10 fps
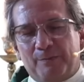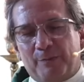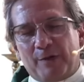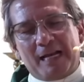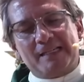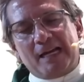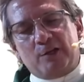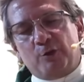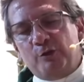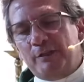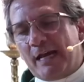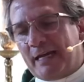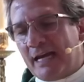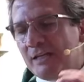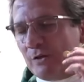por la salud de
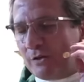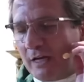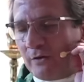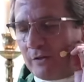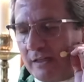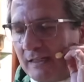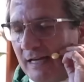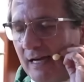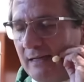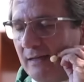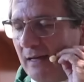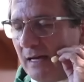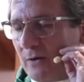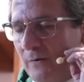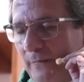aquellos que nos están
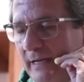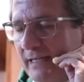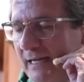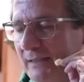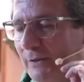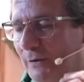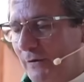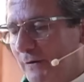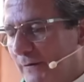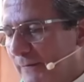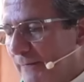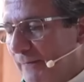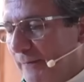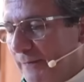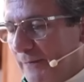acompañando
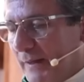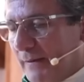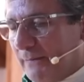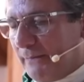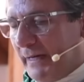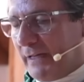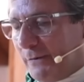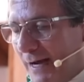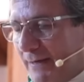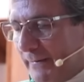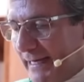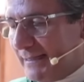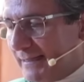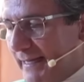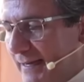
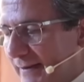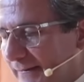virtualmente,